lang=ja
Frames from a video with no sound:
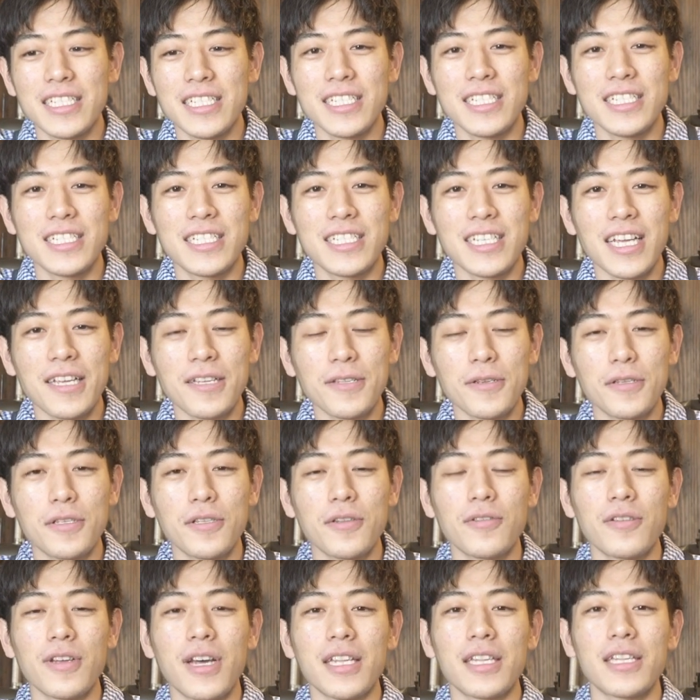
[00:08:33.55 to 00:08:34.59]
実際の
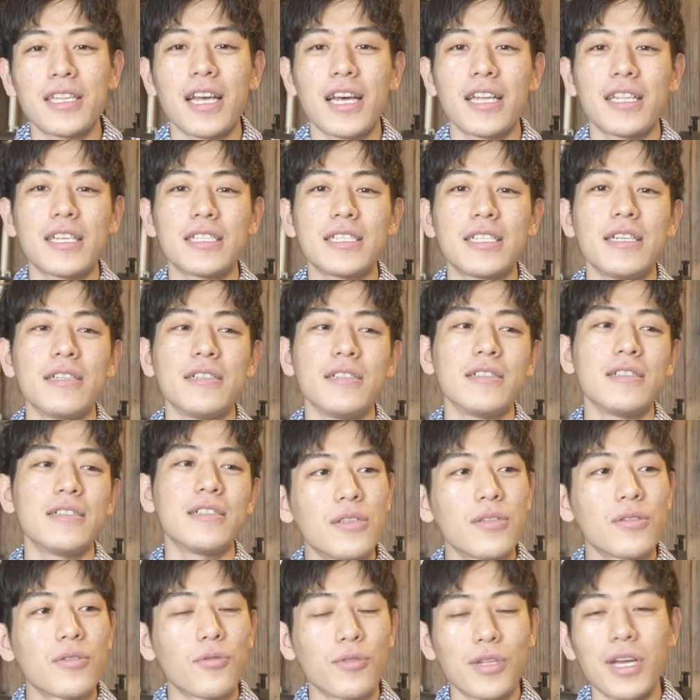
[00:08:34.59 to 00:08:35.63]
人と会って話せる
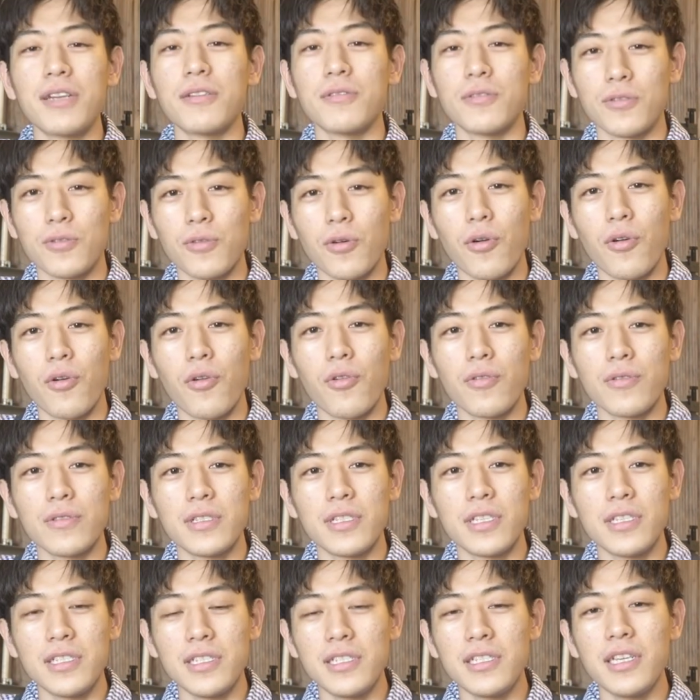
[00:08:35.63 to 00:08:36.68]
となると
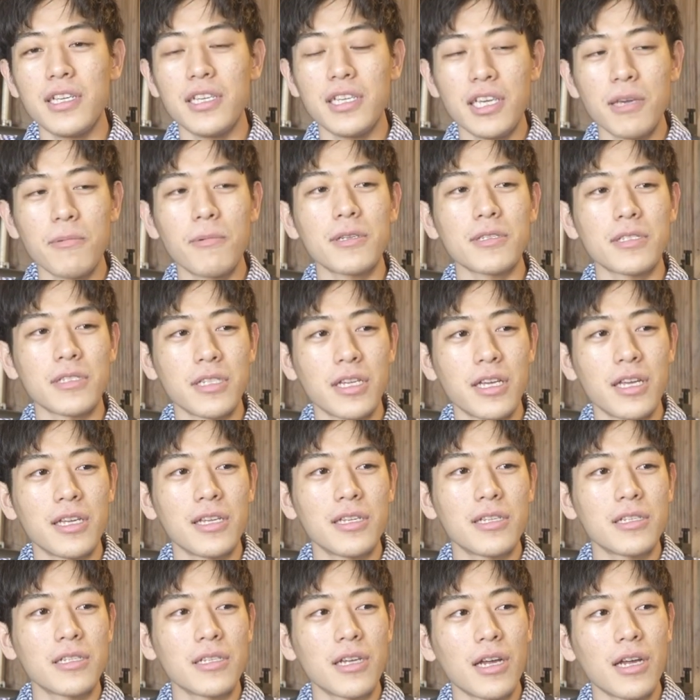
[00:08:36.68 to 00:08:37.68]
全然いけますね。